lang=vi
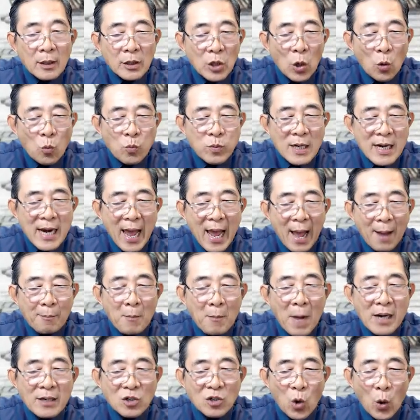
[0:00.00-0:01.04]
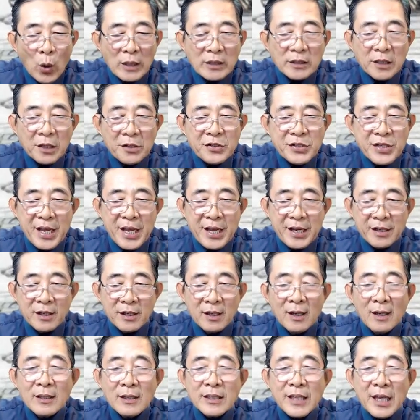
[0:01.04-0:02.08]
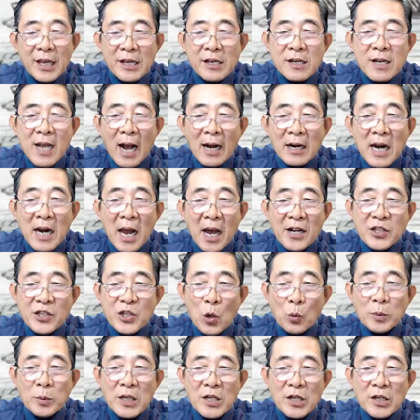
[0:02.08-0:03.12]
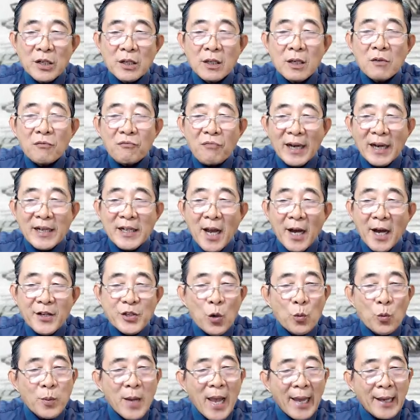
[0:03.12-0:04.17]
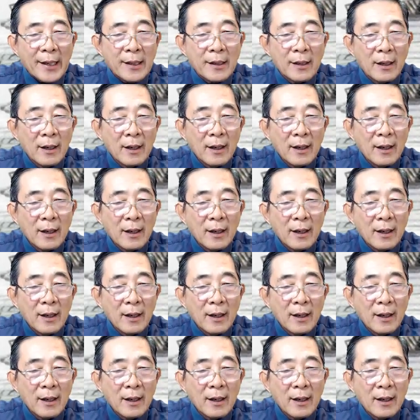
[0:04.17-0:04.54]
Đúng là bất luận thứ gì chỉ cần lợi dụng được phải lợi dụng ngay.